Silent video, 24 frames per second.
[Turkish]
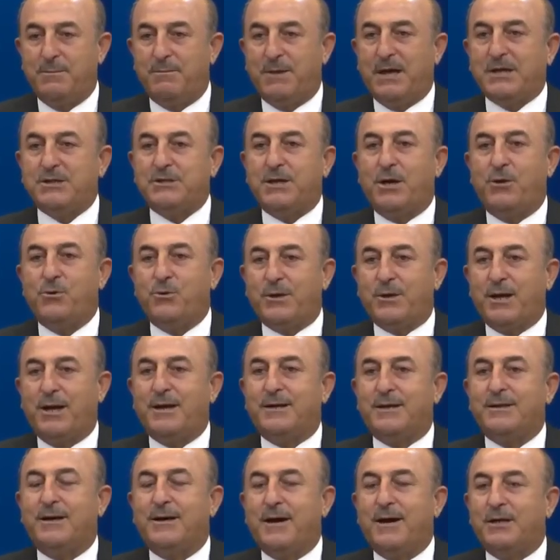Başka
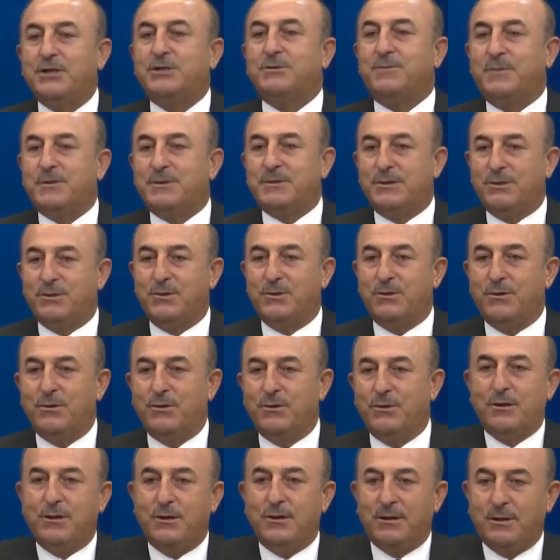ülkelerde karışmasın
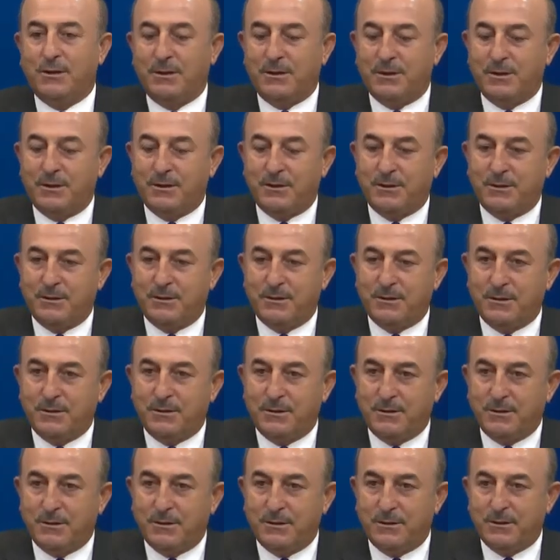diyor. Ee, Siz
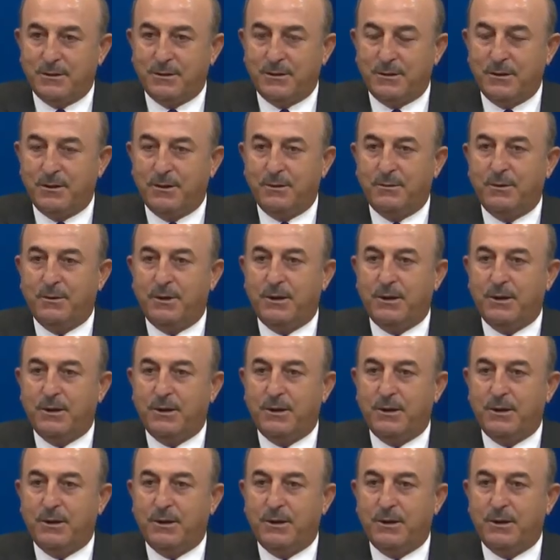de bu noktada mısınız?